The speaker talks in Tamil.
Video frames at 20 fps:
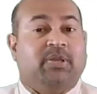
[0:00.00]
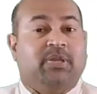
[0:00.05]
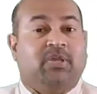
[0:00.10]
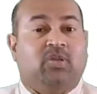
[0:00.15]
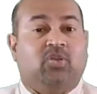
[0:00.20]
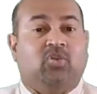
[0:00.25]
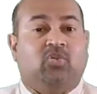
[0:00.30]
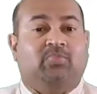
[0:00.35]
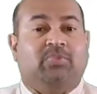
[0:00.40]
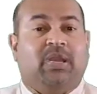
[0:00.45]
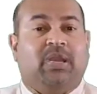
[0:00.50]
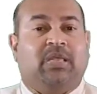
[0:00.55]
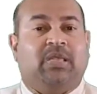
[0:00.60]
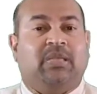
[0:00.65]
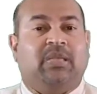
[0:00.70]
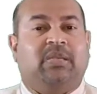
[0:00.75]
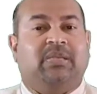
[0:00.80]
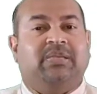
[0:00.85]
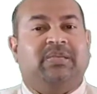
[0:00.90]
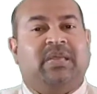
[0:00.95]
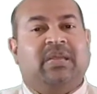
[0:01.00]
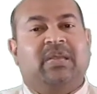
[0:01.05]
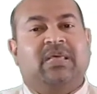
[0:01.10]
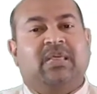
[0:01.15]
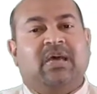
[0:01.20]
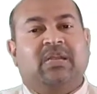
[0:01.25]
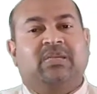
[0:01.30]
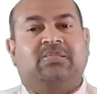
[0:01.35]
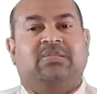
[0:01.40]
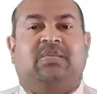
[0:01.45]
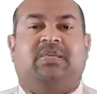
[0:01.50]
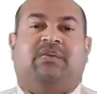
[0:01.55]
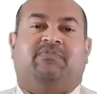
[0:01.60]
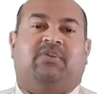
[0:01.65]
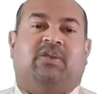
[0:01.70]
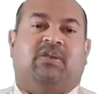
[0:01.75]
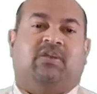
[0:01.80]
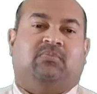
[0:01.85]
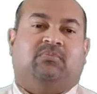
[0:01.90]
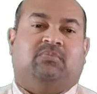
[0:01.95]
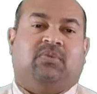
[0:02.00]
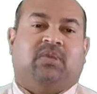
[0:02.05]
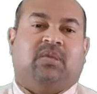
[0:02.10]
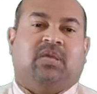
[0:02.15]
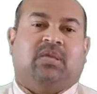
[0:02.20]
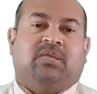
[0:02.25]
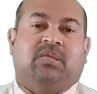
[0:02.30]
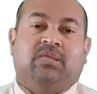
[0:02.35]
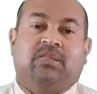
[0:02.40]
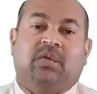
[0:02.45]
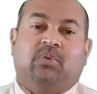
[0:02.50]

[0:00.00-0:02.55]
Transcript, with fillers: இப்படி இருக்கும் நிலையில் என்னதான் செய்ய வேண்டும்